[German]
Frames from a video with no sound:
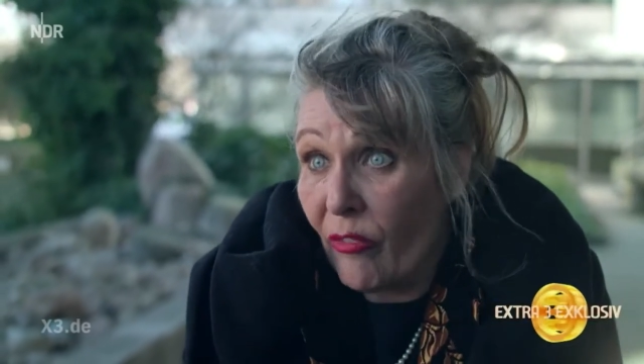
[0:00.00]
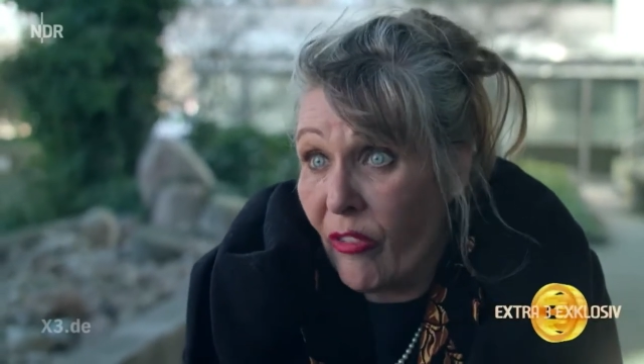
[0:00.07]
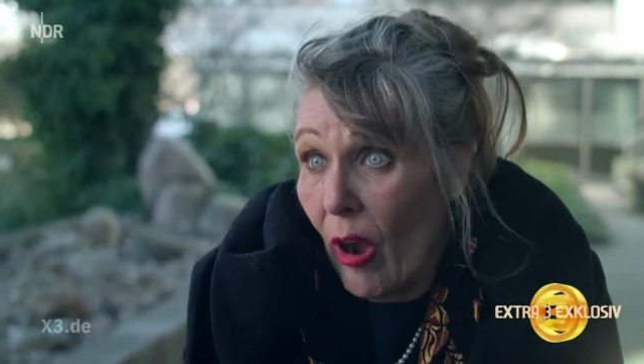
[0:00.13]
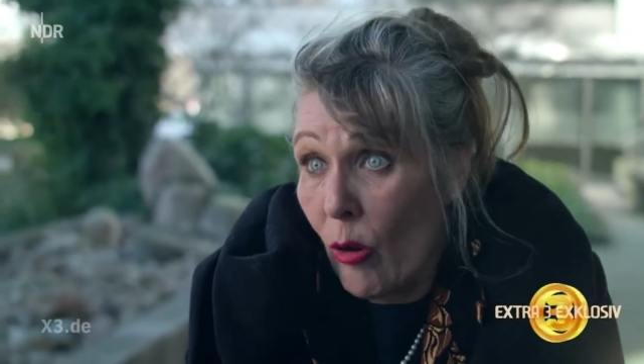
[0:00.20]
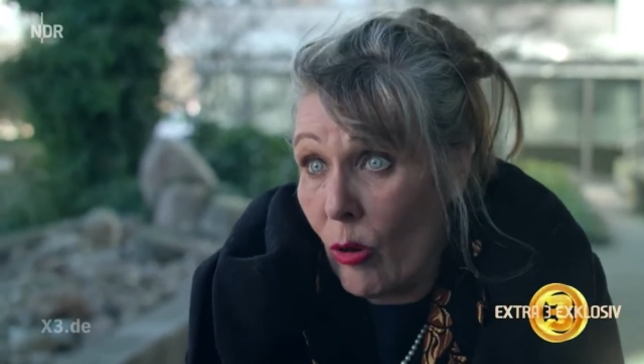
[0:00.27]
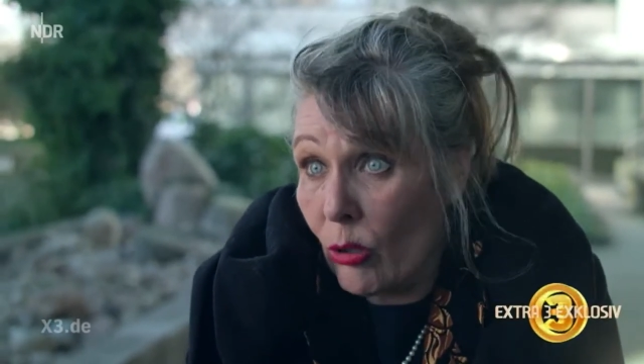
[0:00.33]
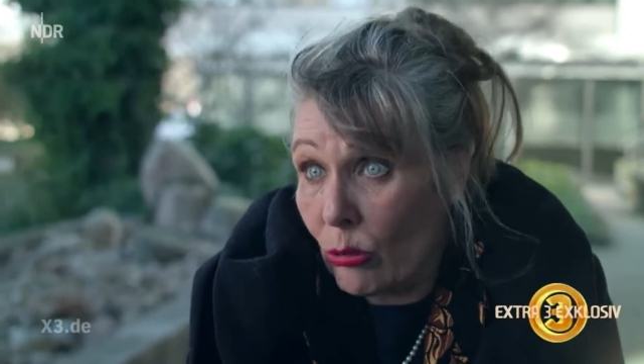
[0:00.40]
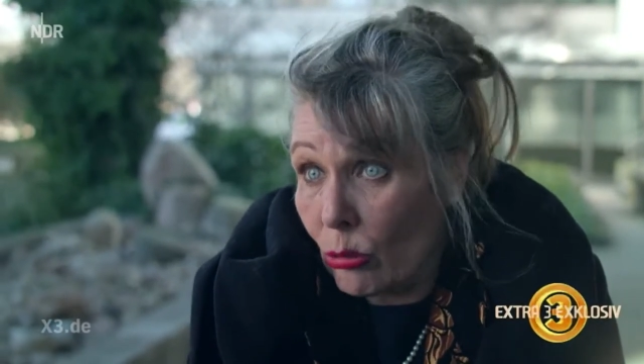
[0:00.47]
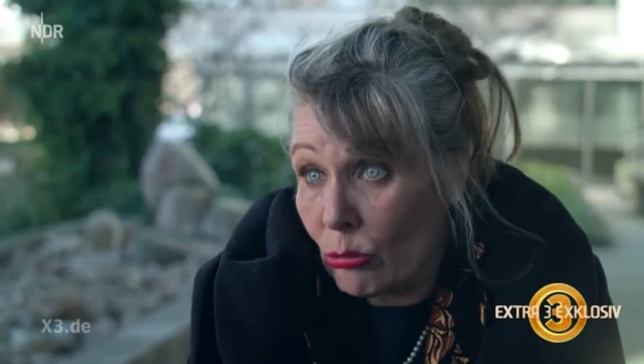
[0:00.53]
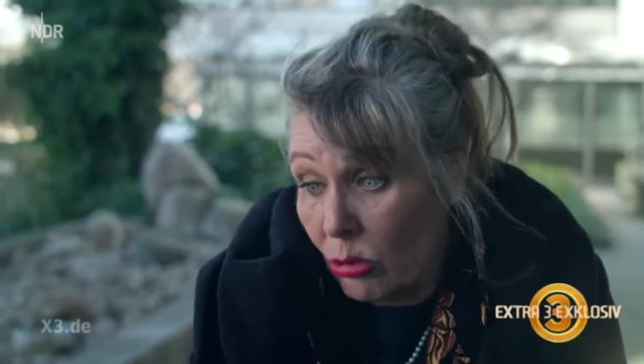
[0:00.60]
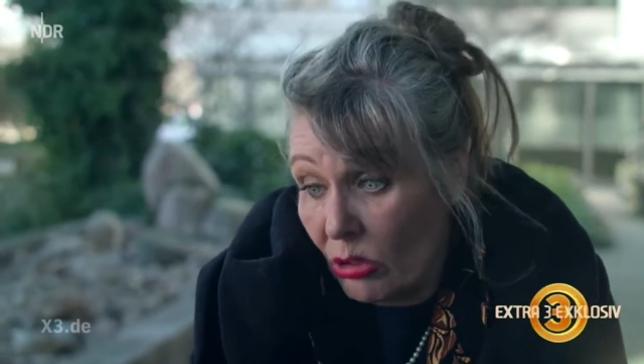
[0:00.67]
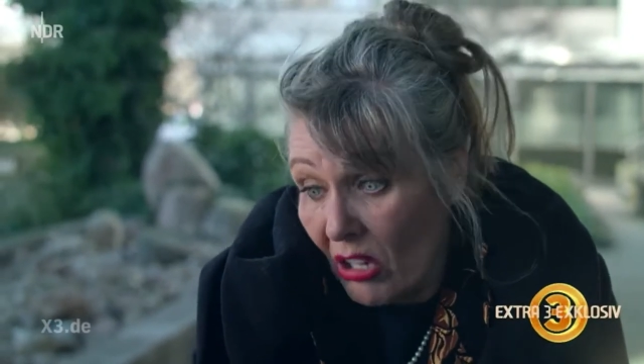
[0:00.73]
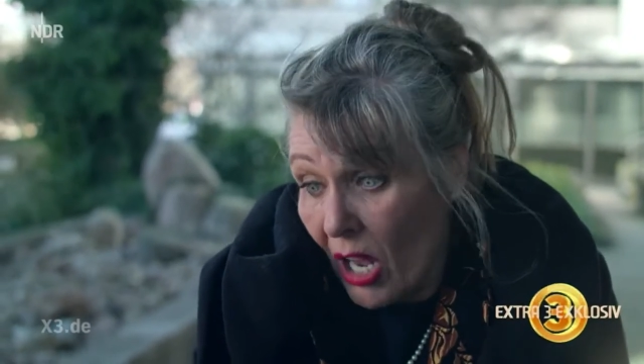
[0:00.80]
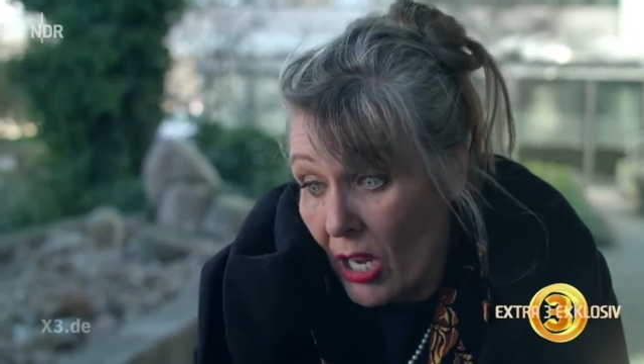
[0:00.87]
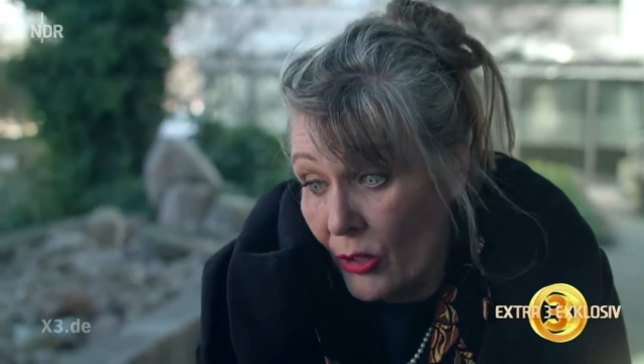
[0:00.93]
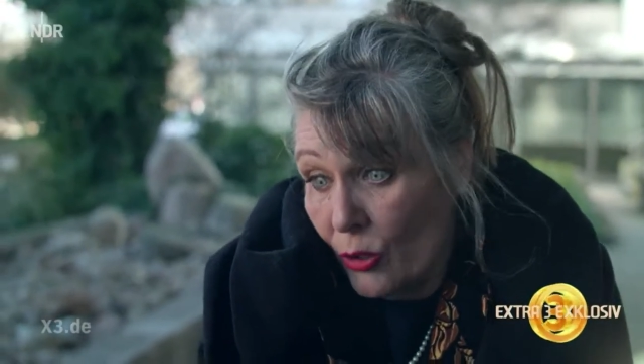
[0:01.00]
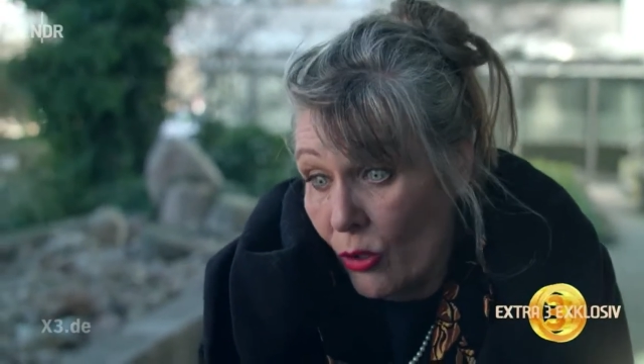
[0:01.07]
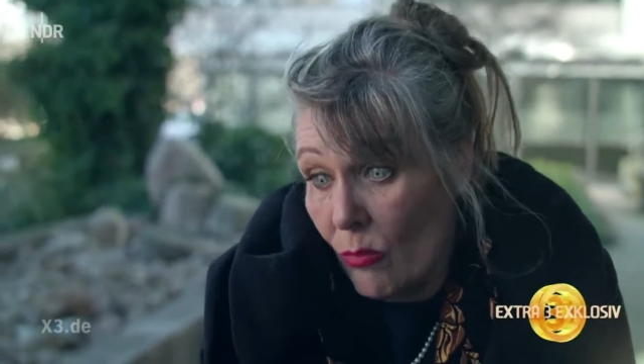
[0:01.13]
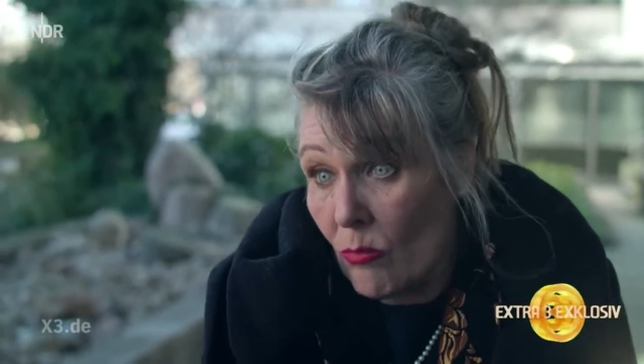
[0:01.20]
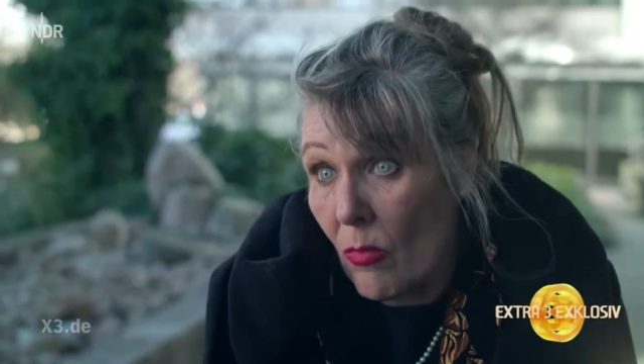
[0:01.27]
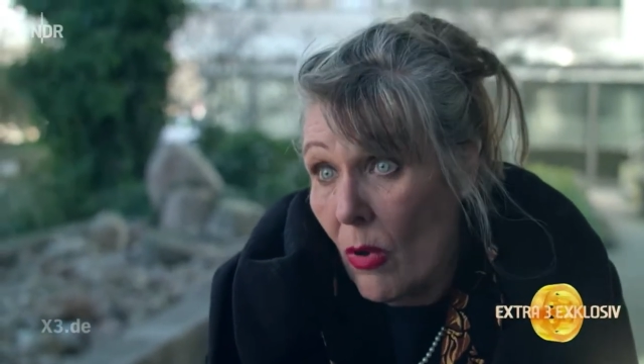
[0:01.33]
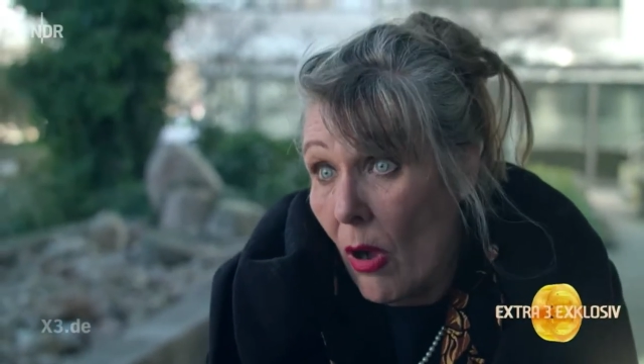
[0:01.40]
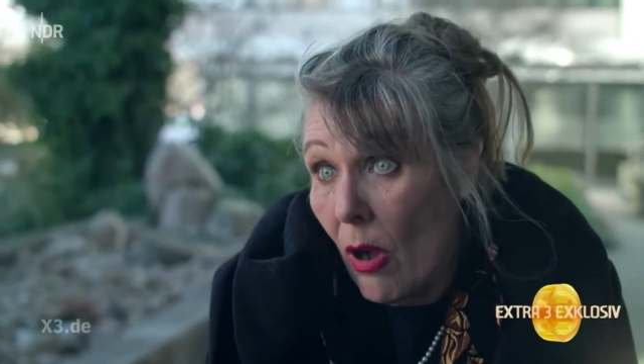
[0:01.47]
faul und total dumm.